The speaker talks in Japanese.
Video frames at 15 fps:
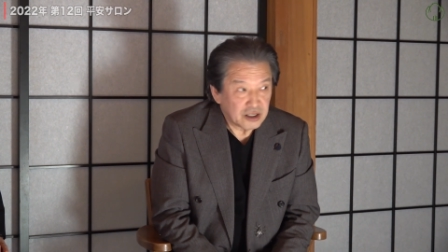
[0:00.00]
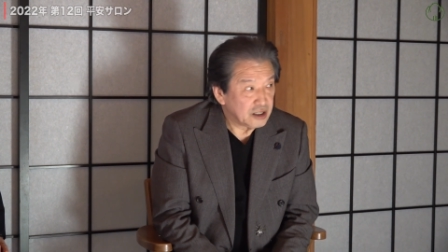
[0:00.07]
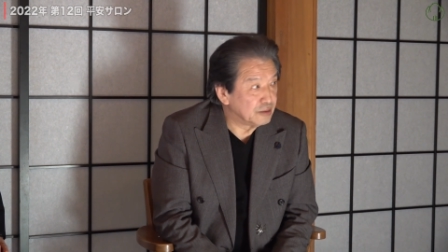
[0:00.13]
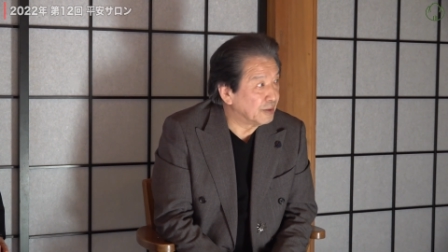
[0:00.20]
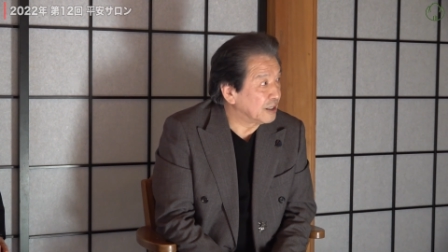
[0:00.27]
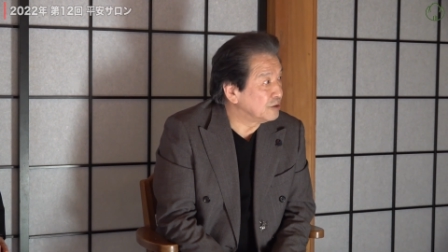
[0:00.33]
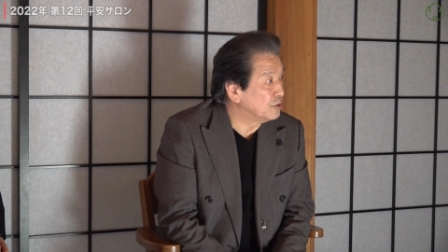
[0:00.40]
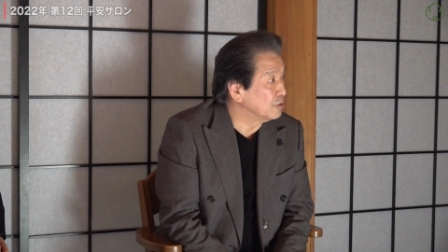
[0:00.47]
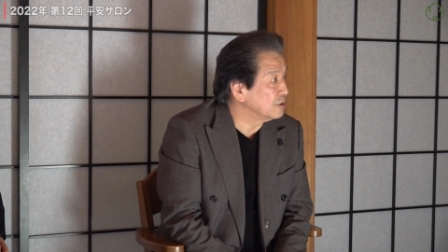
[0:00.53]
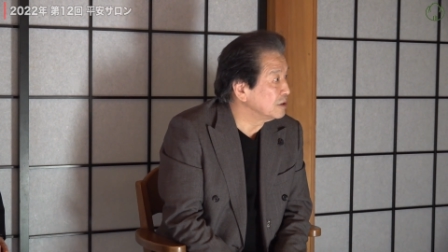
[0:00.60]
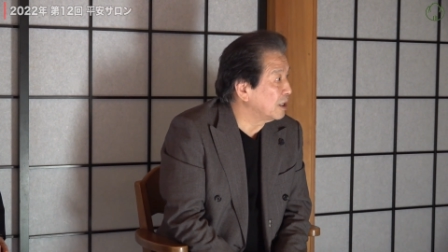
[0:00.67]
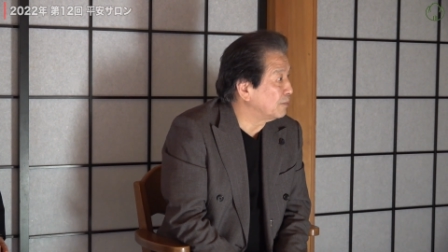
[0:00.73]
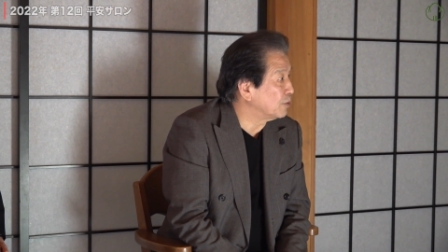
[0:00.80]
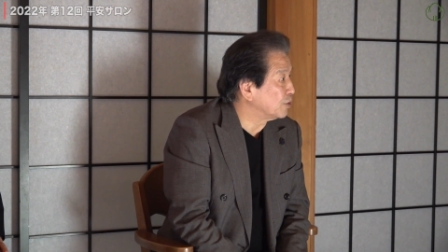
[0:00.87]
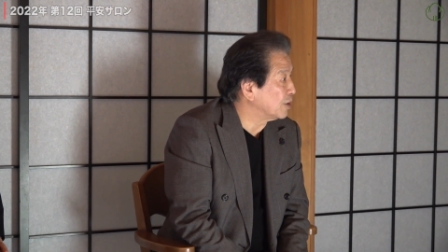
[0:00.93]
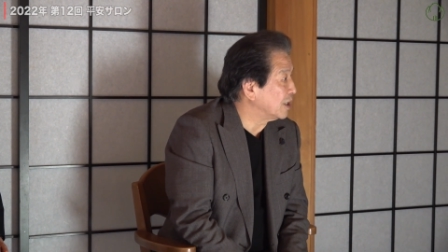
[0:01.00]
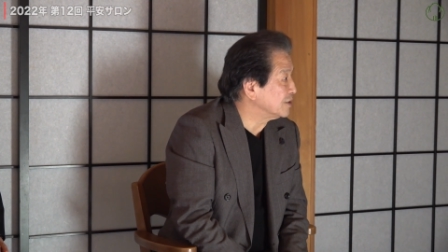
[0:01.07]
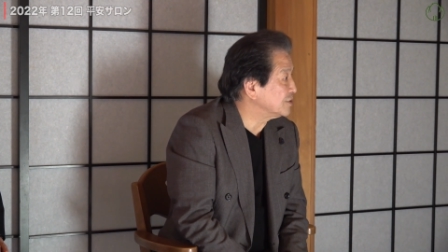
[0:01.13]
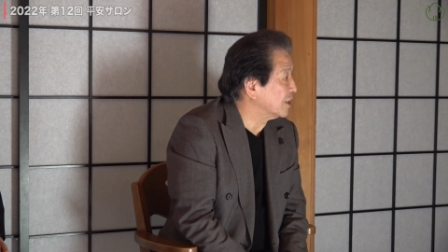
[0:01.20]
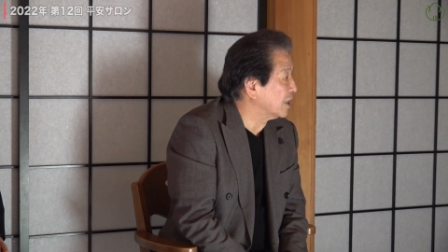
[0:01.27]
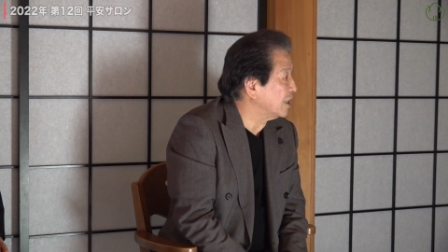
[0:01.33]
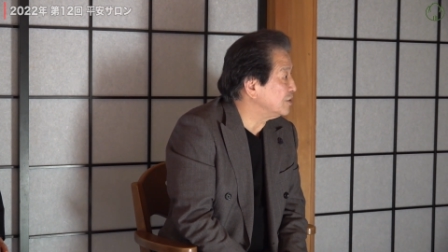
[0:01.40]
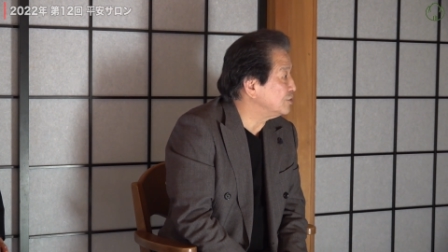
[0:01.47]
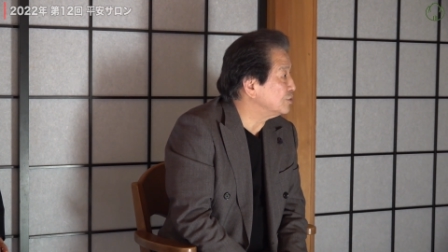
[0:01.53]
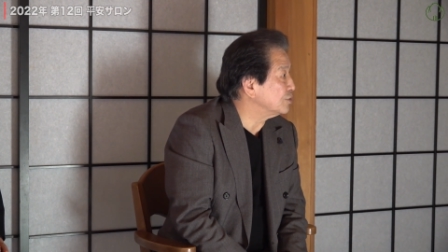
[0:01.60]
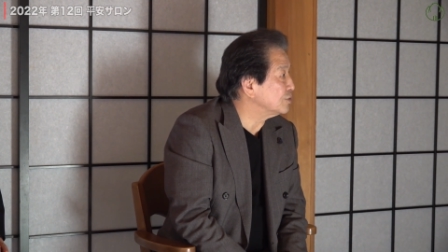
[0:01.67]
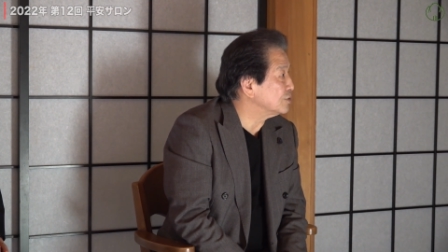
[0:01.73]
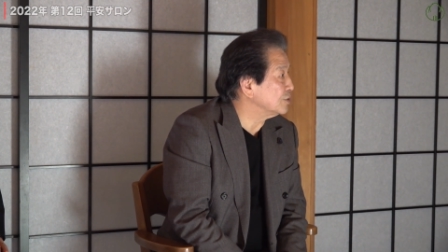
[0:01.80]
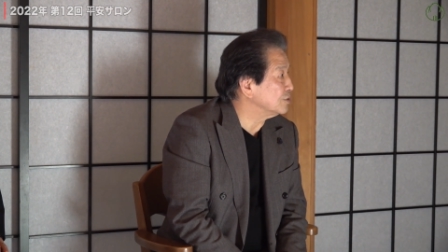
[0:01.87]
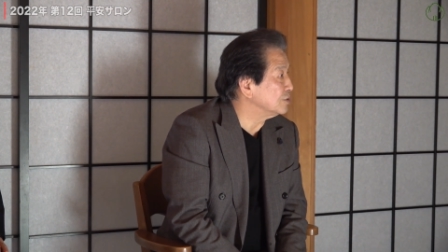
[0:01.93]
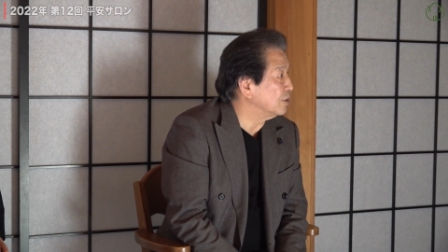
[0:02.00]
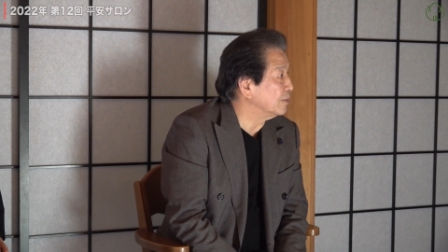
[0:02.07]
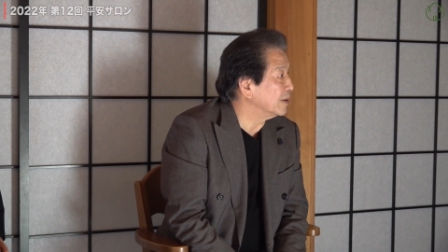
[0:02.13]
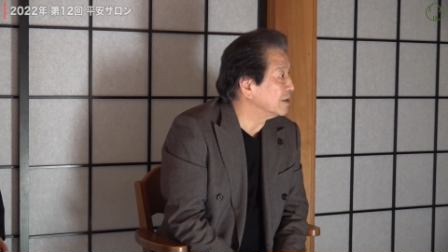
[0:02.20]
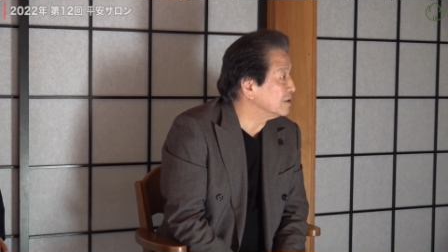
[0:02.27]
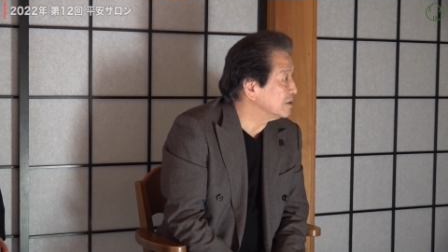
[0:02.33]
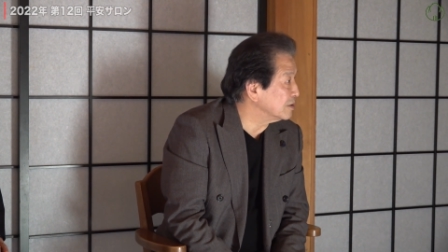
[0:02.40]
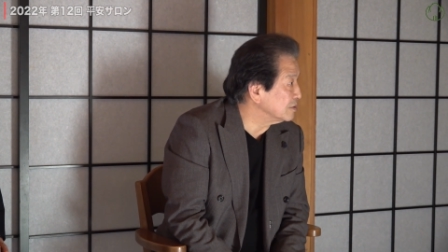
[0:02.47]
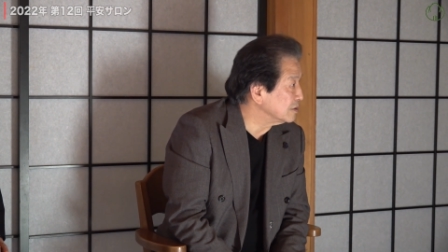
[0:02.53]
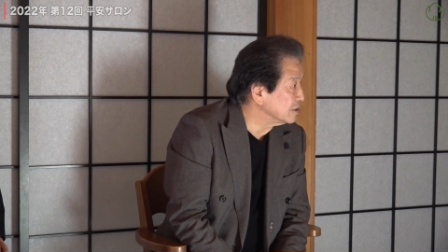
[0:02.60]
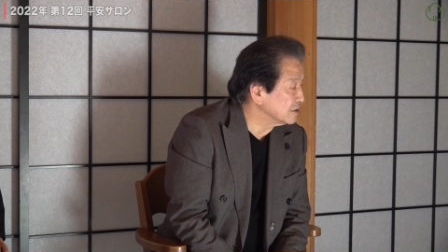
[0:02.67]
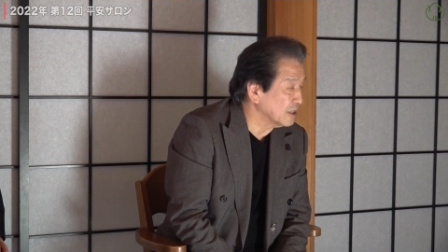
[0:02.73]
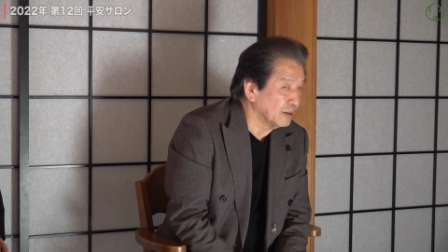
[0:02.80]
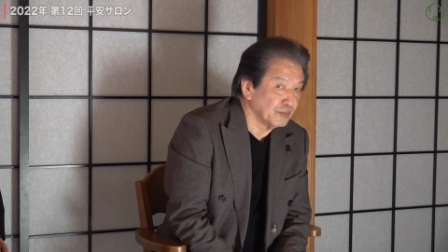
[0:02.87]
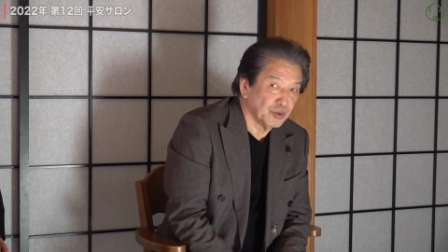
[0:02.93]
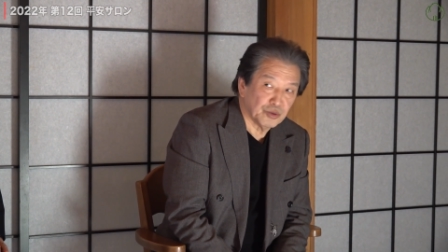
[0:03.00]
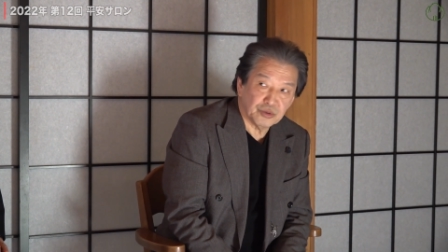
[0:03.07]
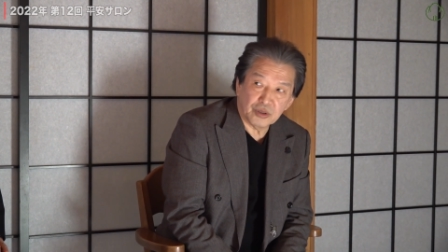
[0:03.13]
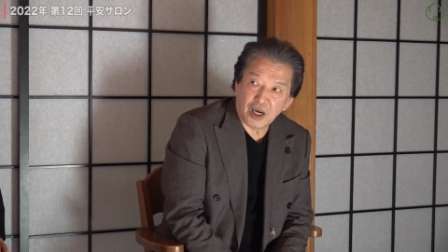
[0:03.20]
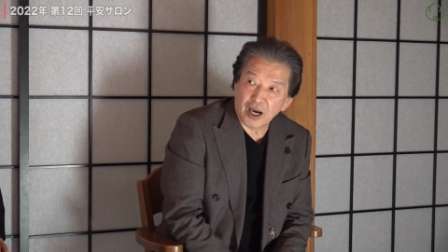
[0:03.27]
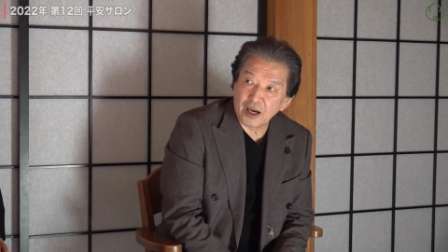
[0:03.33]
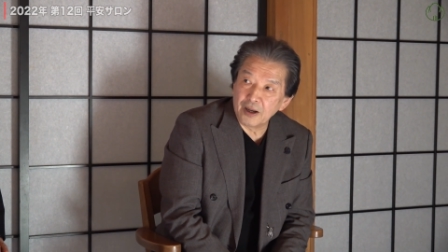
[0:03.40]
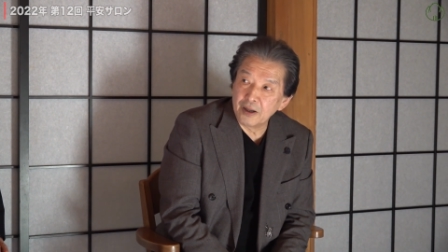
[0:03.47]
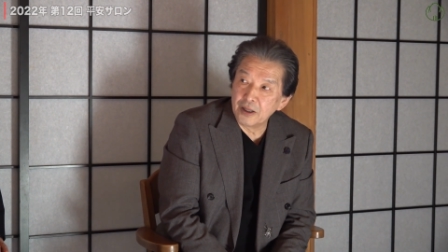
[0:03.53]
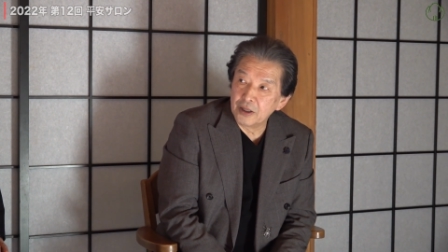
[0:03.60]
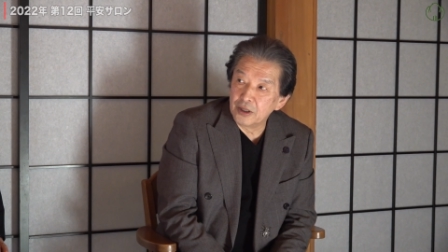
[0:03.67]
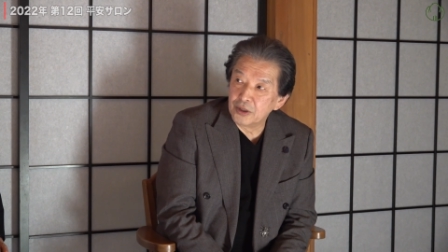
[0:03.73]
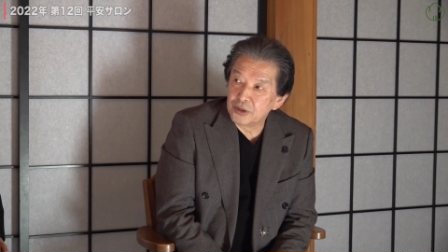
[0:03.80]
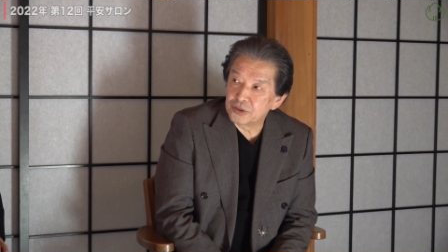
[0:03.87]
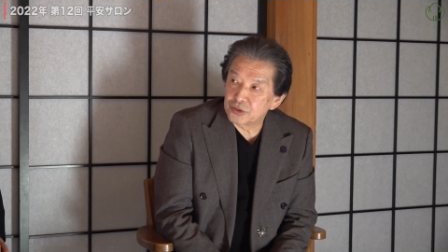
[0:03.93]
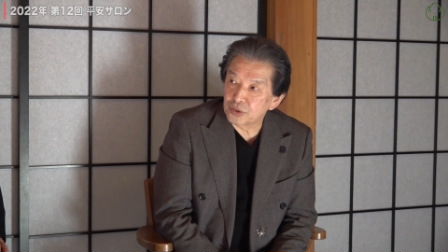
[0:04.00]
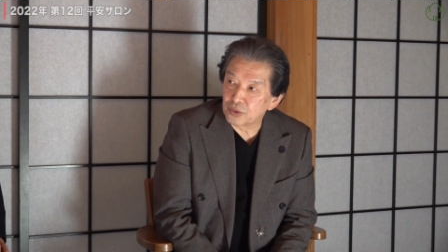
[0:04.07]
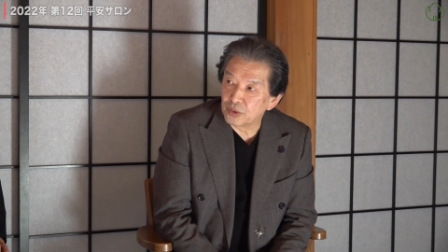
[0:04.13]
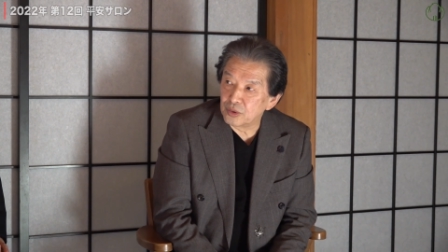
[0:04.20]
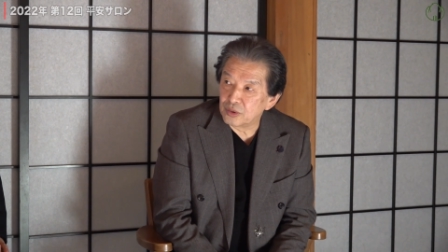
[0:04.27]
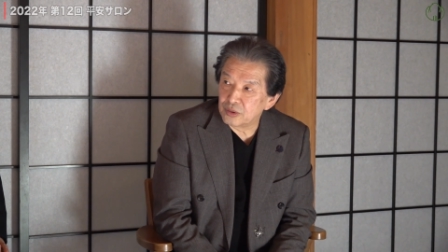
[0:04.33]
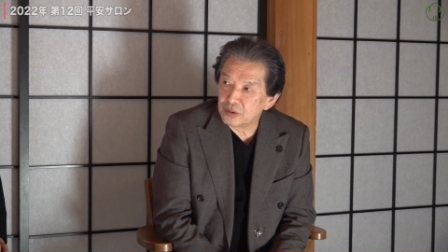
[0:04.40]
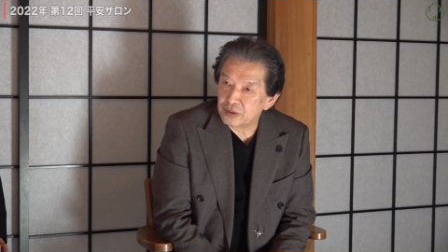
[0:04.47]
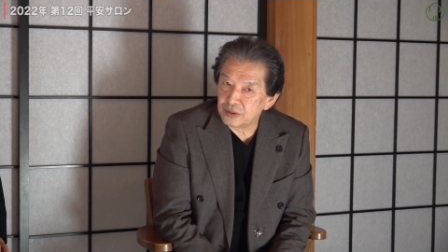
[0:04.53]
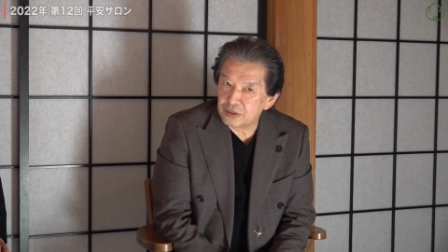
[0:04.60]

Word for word: 今いろんなものが世界中の人に読まれてるんですが僕はその